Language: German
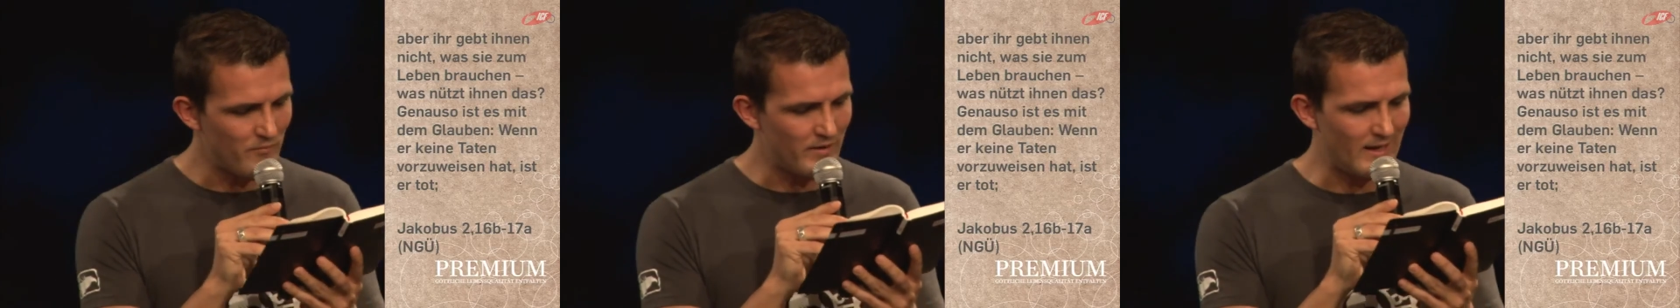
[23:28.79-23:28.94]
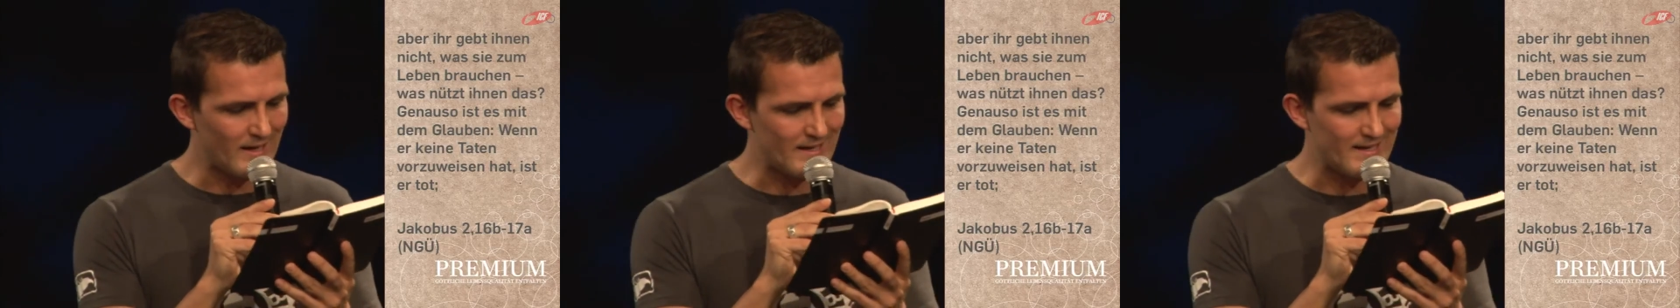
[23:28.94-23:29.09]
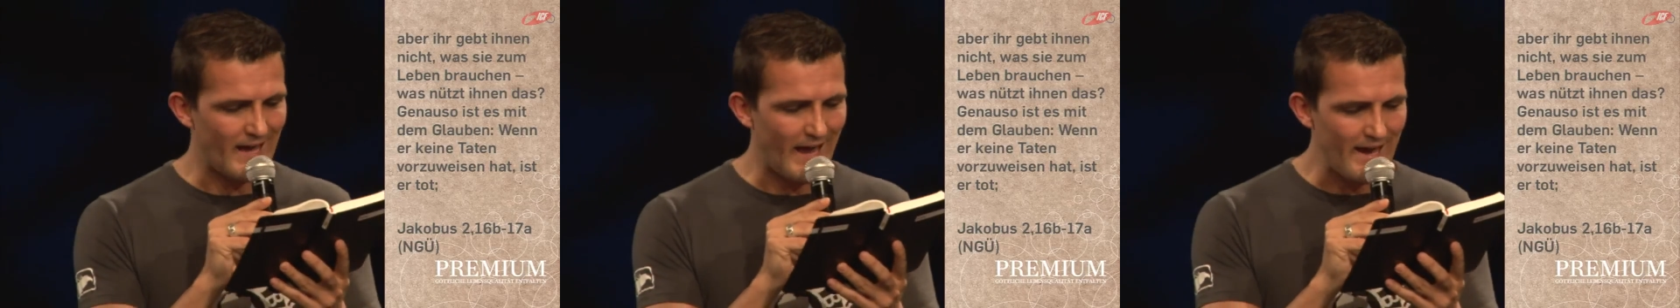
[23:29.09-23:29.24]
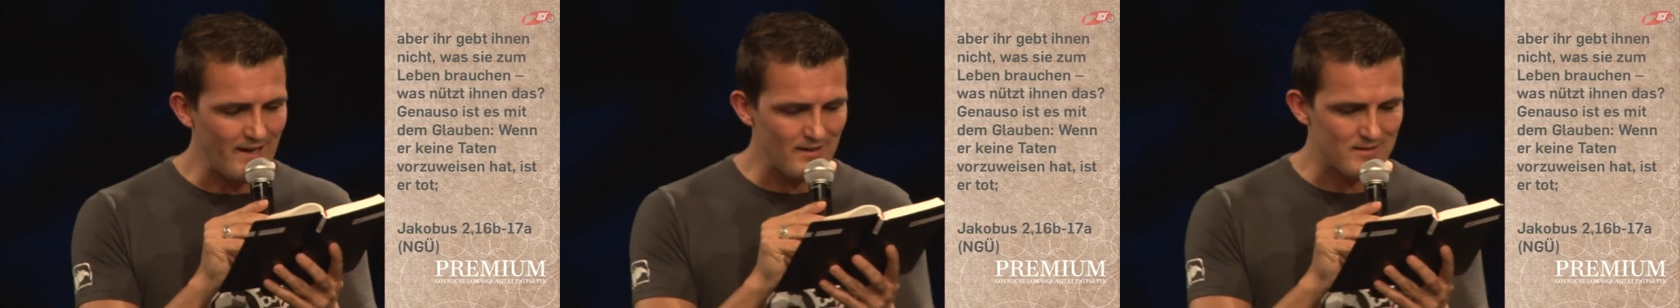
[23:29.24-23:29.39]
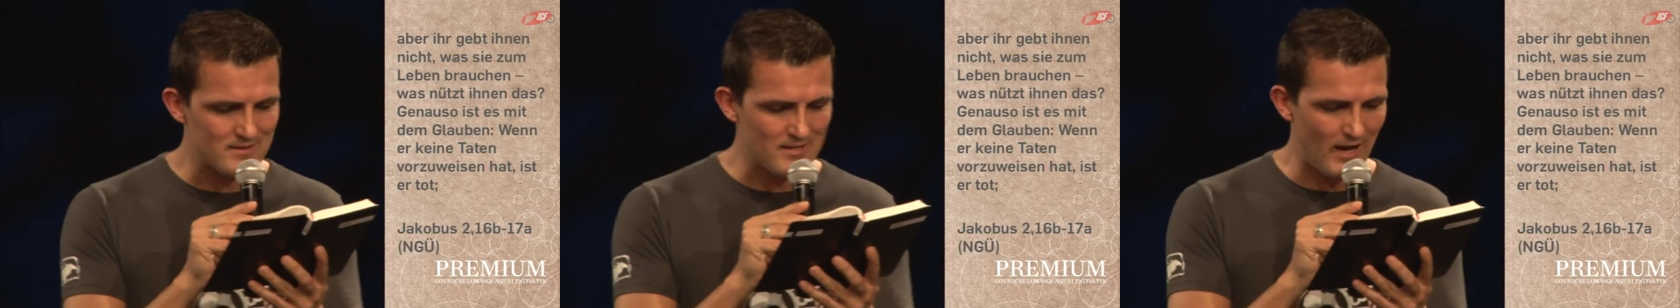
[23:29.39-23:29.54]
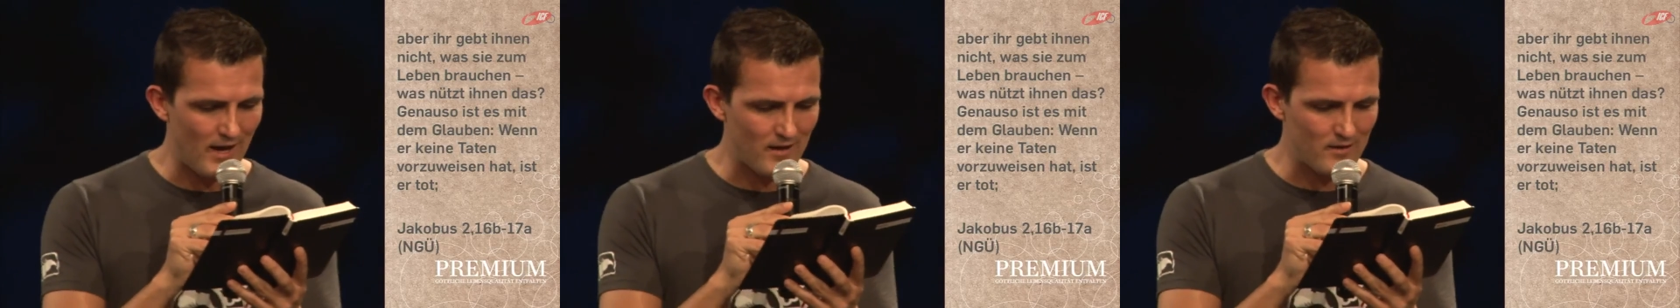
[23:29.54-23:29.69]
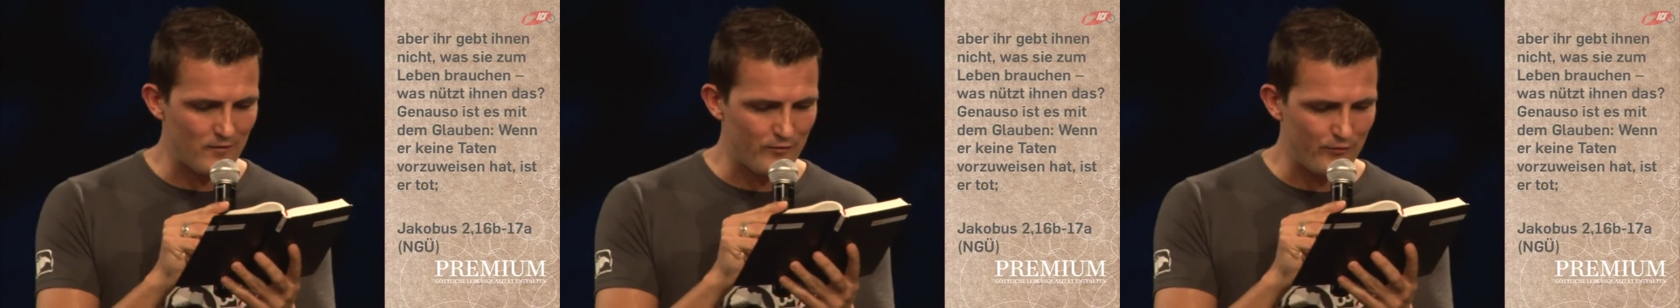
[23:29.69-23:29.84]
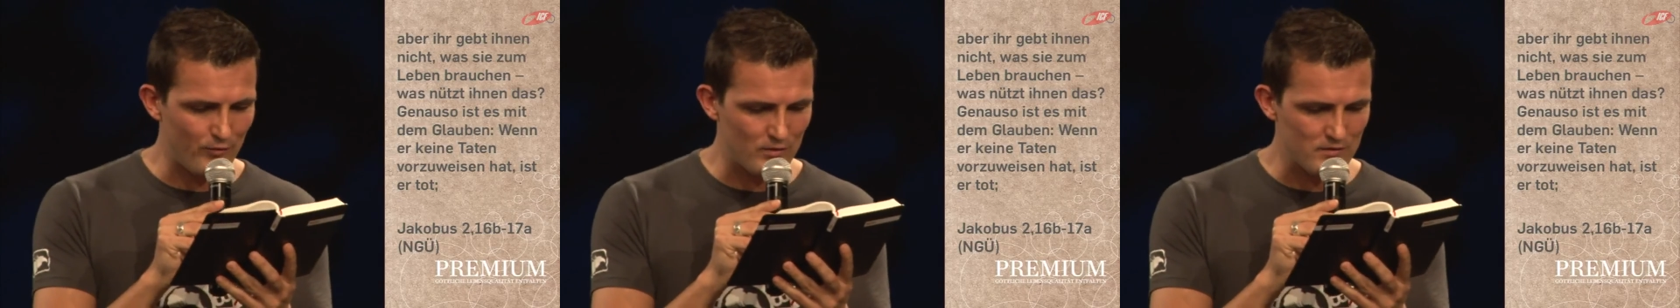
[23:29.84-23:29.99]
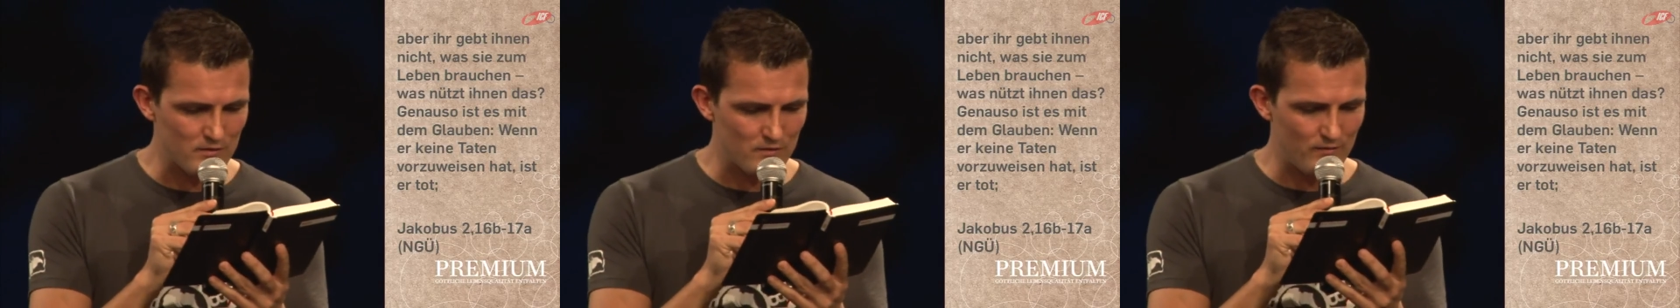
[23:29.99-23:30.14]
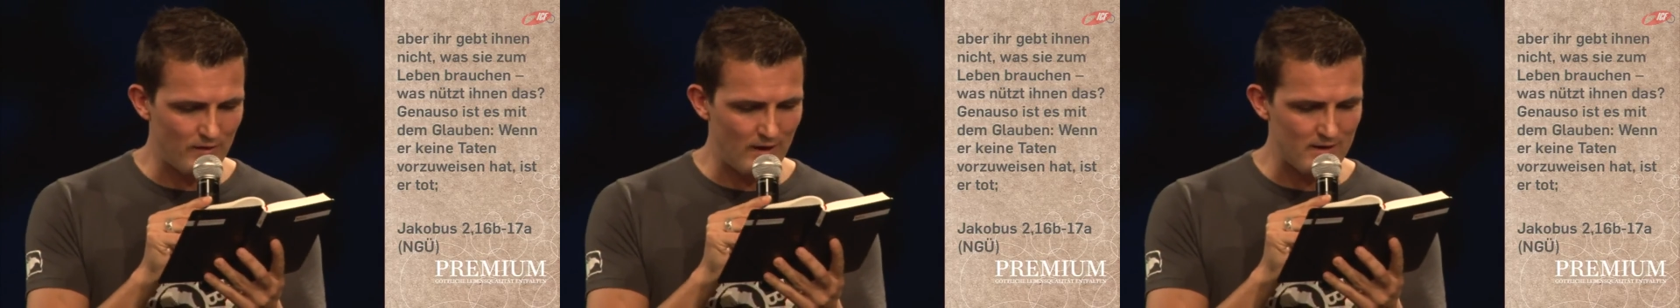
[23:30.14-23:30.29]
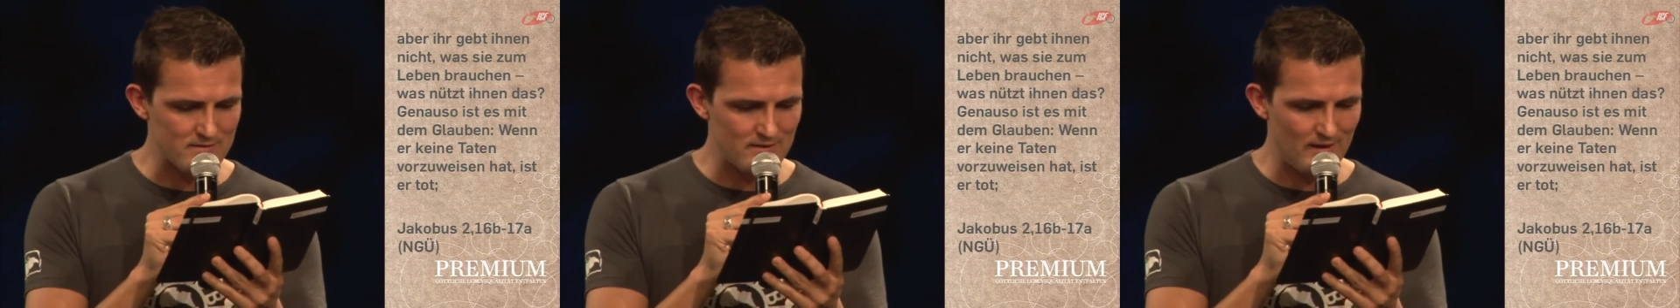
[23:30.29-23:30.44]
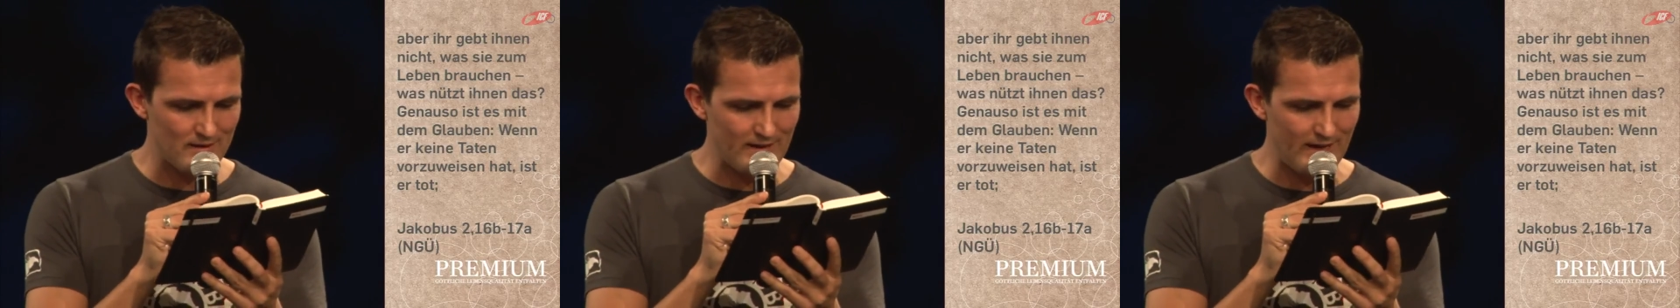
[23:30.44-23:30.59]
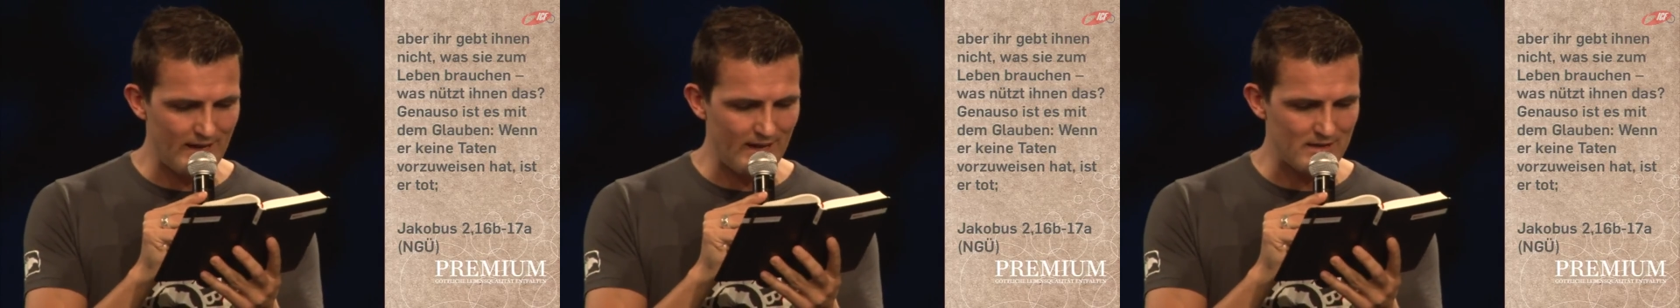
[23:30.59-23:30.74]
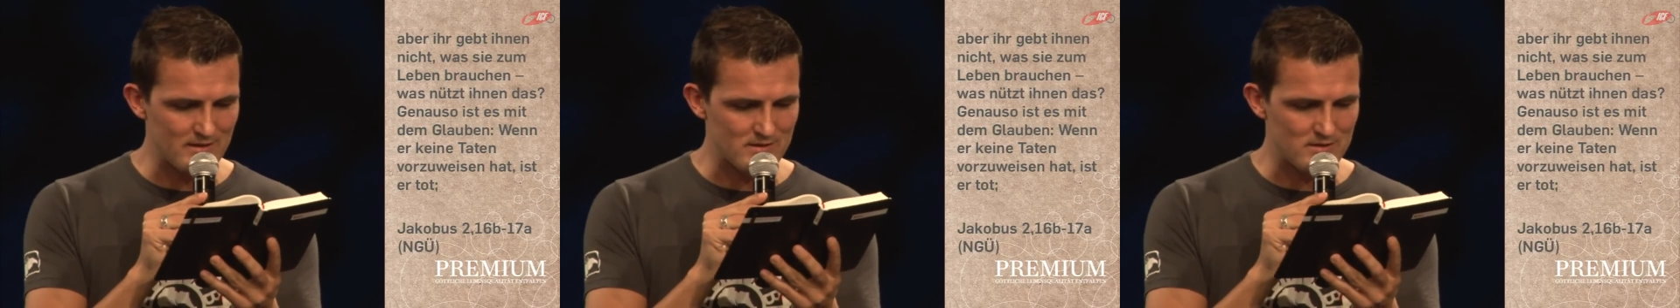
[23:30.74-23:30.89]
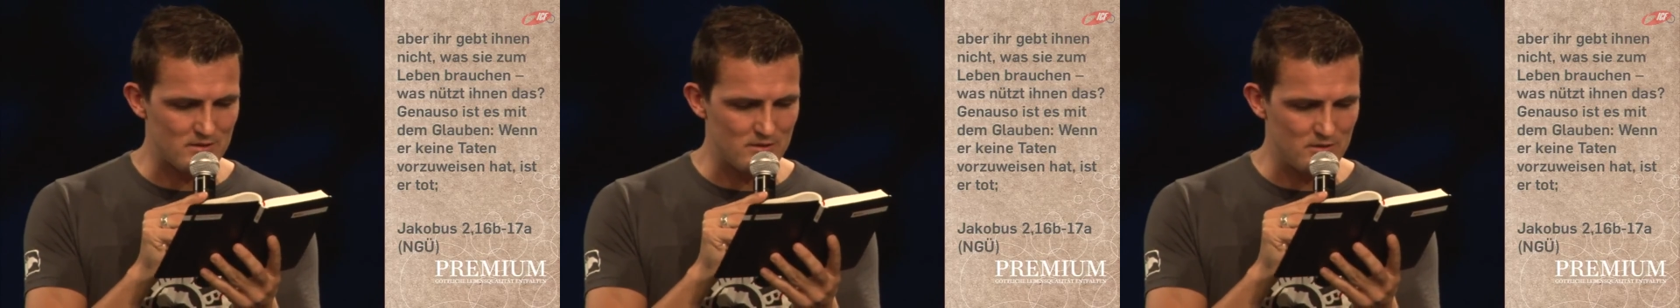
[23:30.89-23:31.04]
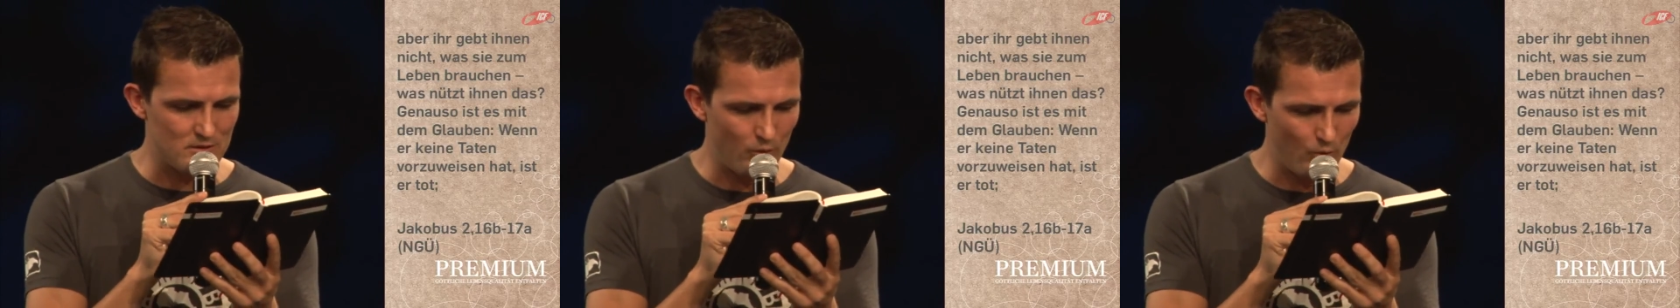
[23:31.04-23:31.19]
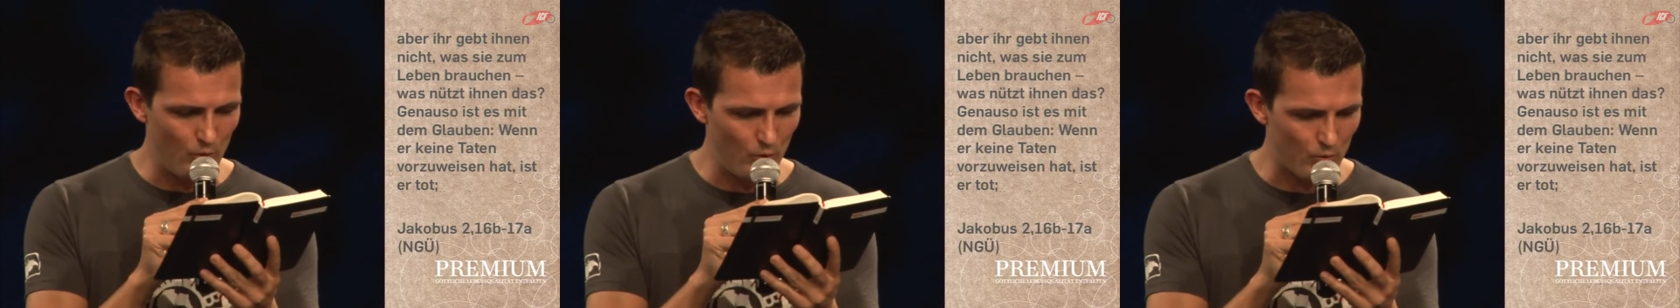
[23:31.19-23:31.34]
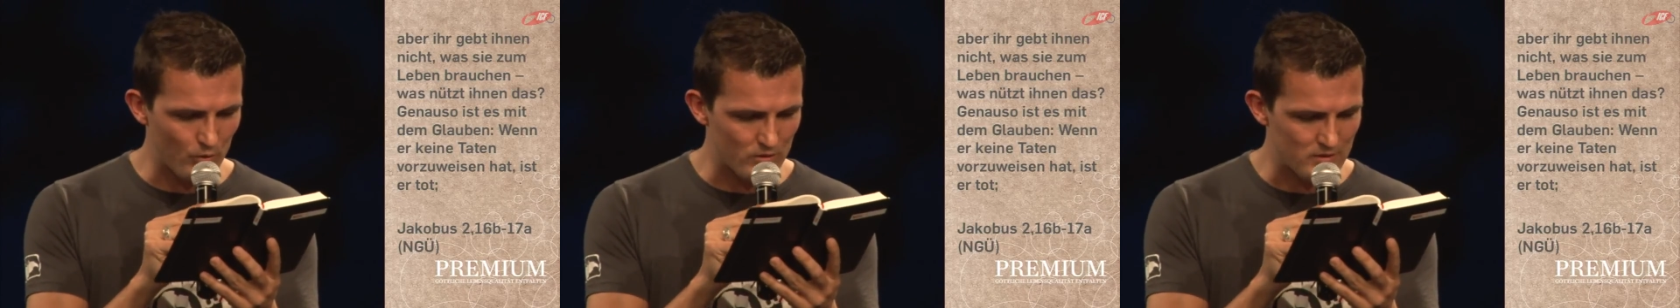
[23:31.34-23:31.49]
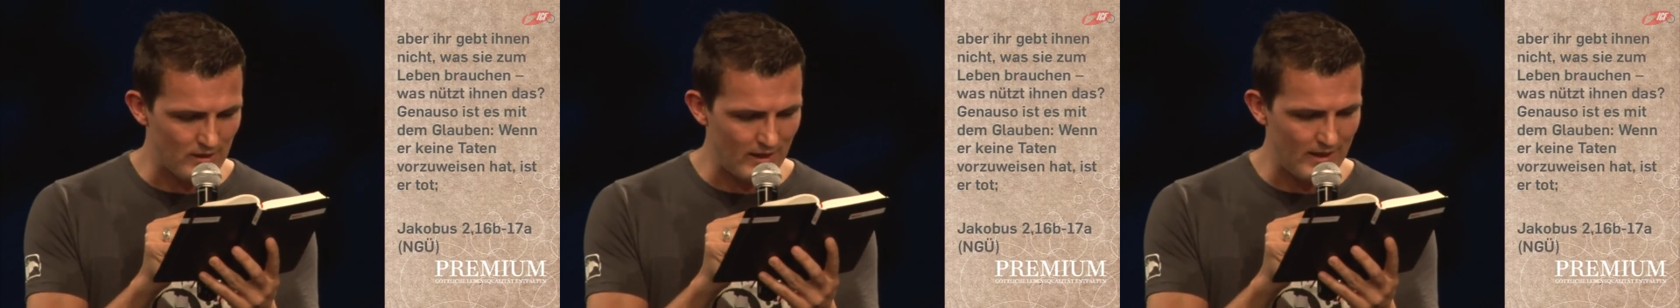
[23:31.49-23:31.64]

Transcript: wenn er keine Taten vorzuweisen hat, er ist tot.